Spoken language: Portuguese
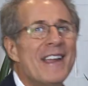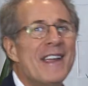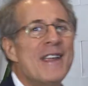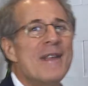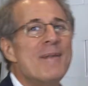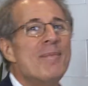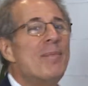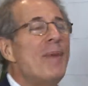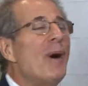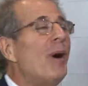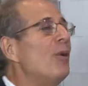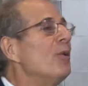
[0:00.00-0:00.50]

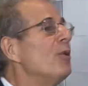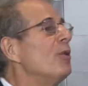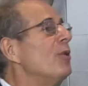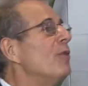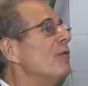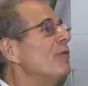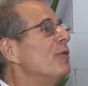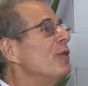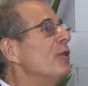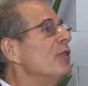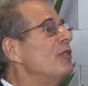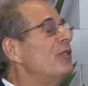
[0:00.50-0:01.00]
E Paulo,
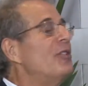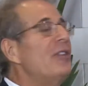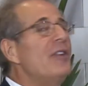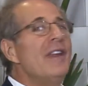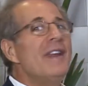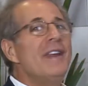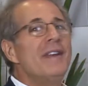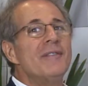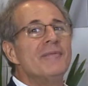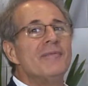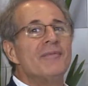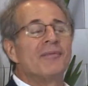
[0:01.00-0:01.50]

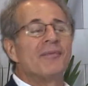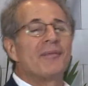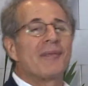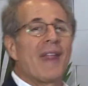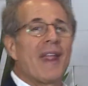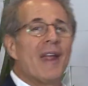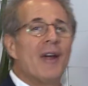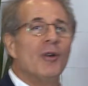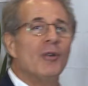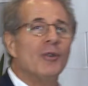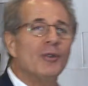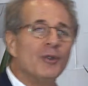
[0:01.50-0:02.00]
você
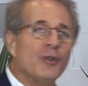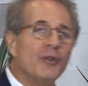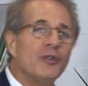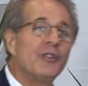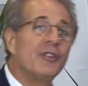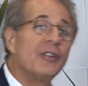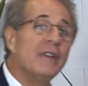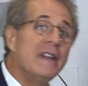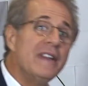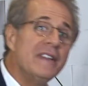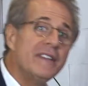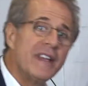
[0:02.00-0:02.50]
é um
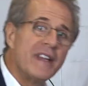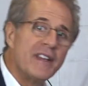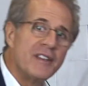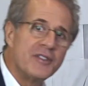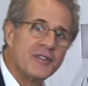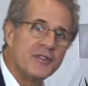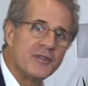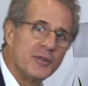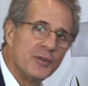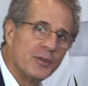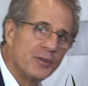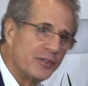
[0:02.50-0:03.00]
dos
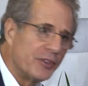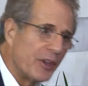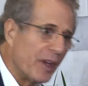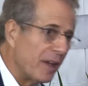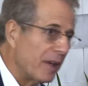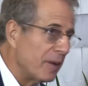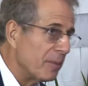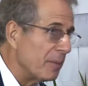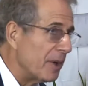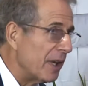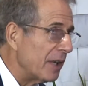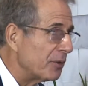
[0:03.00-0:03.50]
líderes do
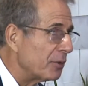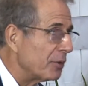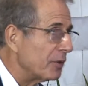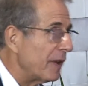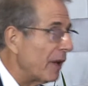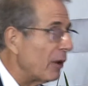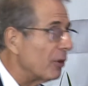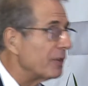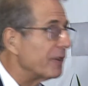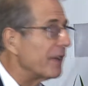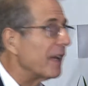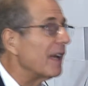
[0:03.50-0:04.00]
segmento
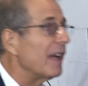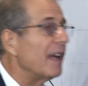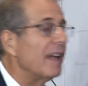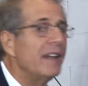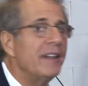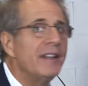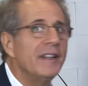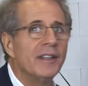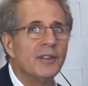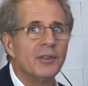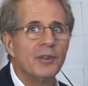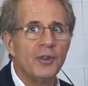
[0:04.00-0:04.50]
da
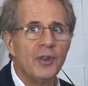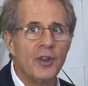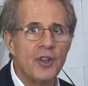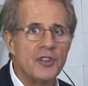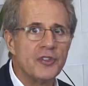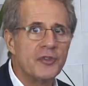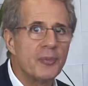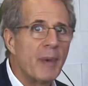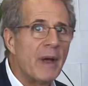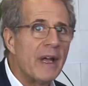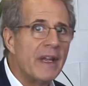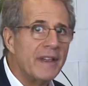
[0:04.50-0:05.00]
hotelaria no
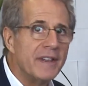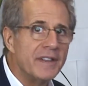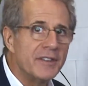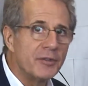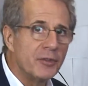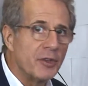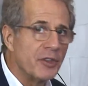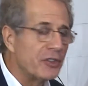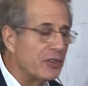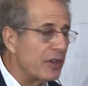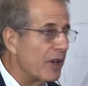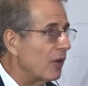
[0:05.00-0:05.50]
nosso país.
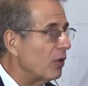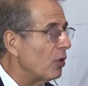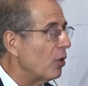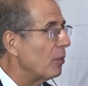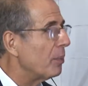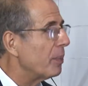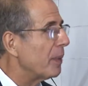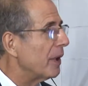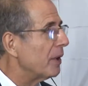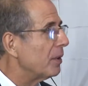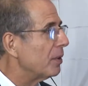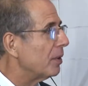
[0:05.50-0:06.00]
Você
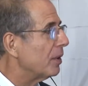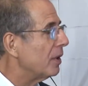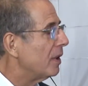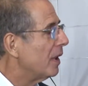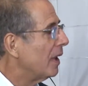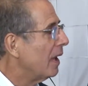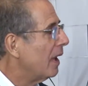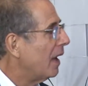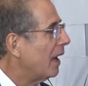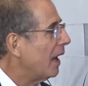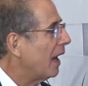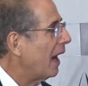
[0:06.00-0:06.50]
acompanhou
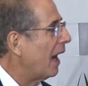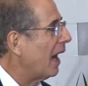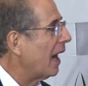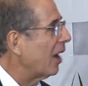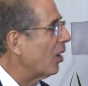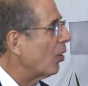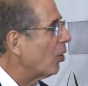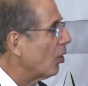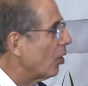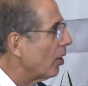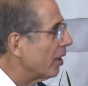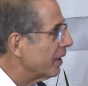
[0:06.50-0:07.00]
a
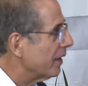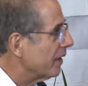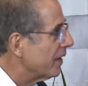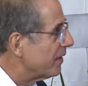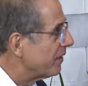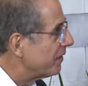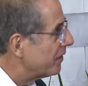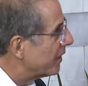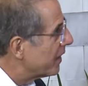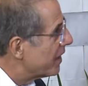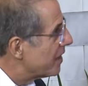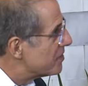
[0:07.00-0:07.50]
Cor
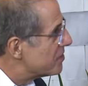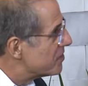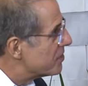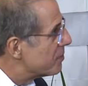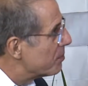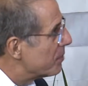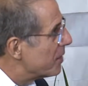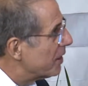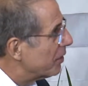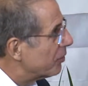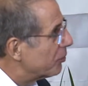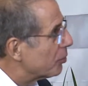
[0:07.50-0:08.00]
nesse
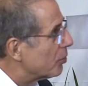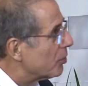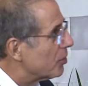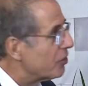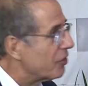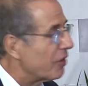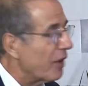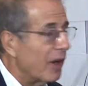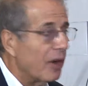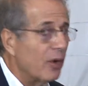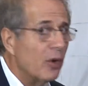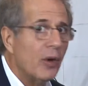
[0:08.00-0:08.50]
crescimento.
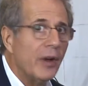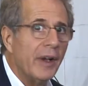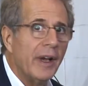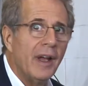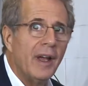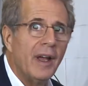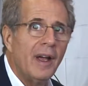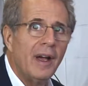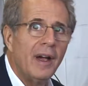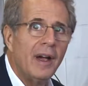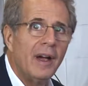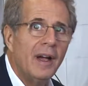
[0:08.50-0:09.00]
Hoje a Cor
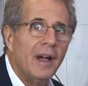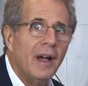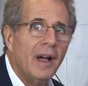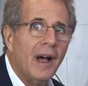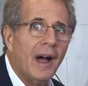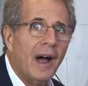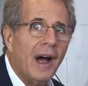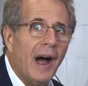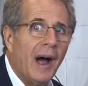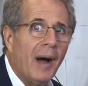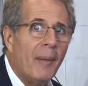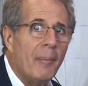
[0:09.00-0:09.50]
é
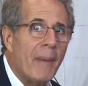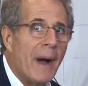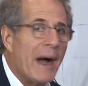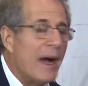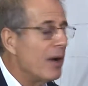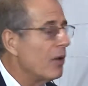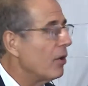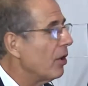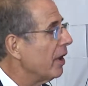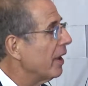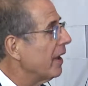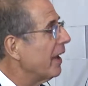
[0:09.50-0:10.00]
a
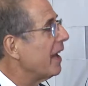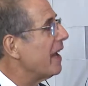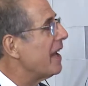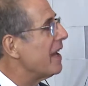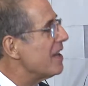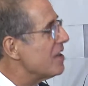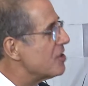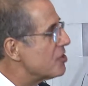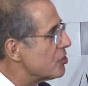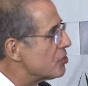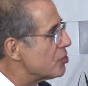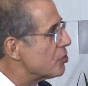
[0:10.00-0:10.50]
maior
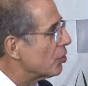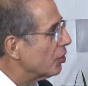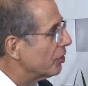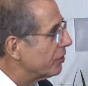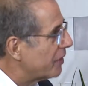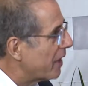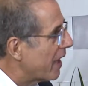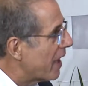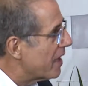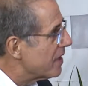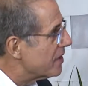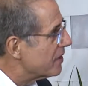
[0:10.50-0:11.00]
rede de
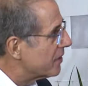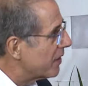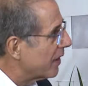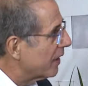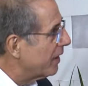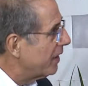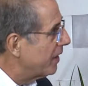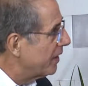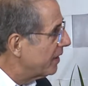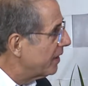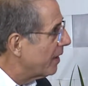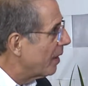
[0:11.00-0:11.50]
hotéis
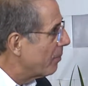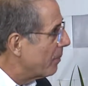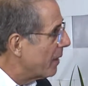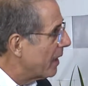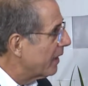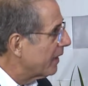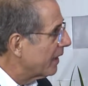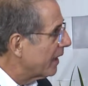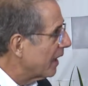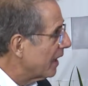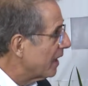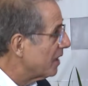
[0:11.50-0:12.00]
aqui da
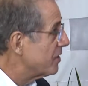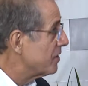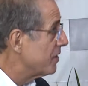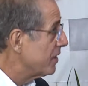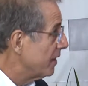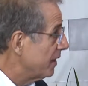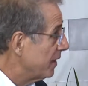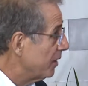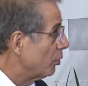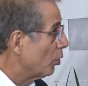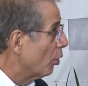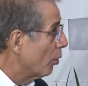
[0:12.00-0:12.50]
América
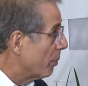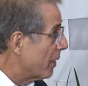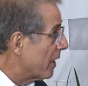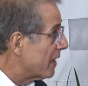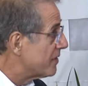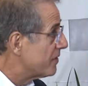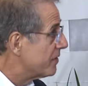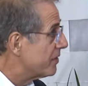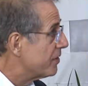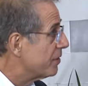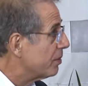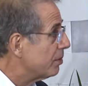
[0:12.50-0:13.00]
Latina e no
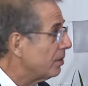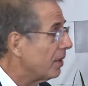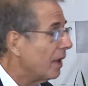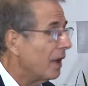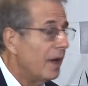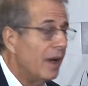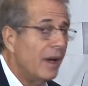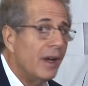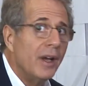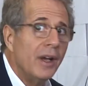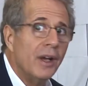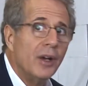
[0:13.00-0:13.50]
Brasil.
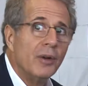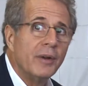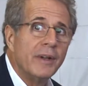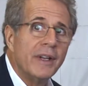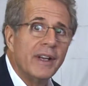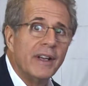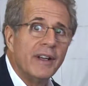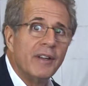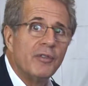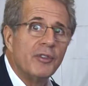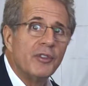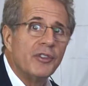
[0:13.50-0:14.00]
Eu
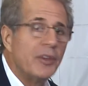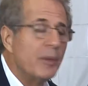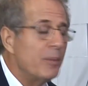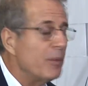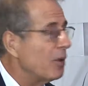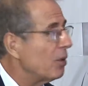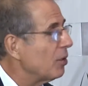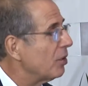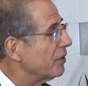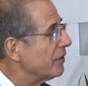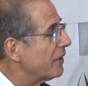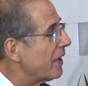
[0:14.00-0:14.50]
queria que você me
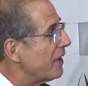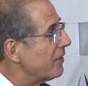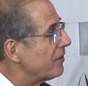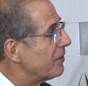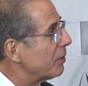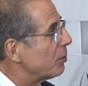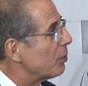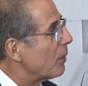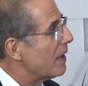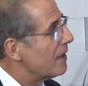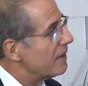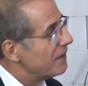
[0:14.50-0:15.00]

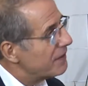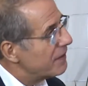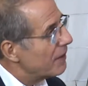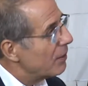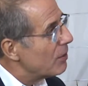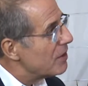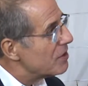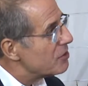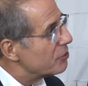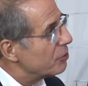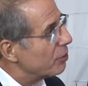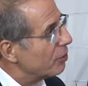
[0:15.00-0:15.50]
contasse quais
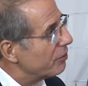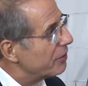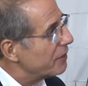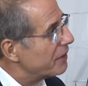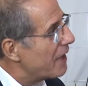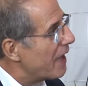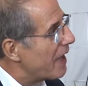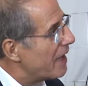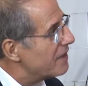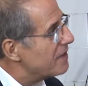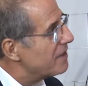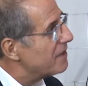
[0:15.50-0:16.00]
são as
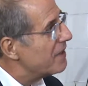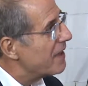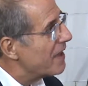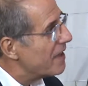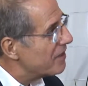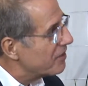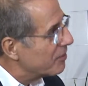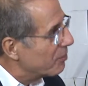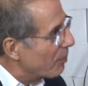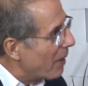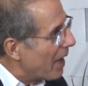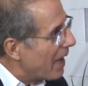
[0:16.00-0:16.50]
novidades e
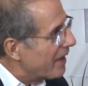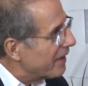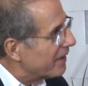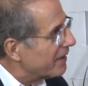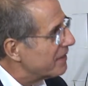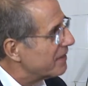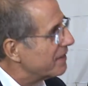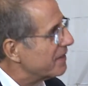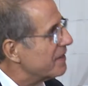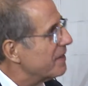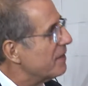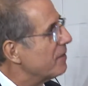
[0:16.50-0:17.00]
as
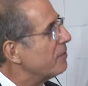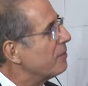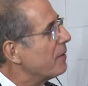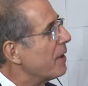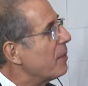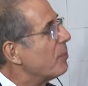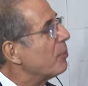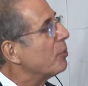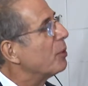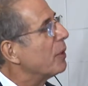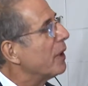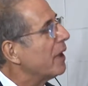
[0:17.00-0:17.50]
marcas que
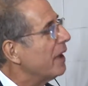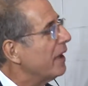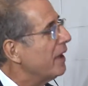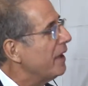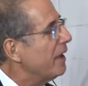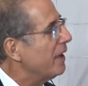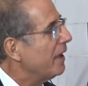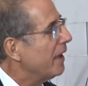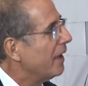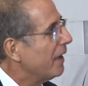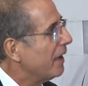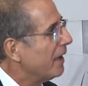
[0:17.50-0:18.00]
vêm por
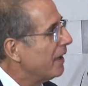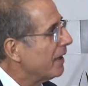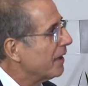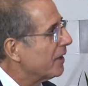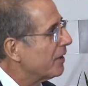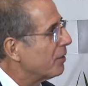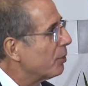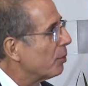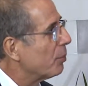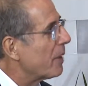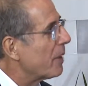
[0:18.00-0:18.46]
aí que o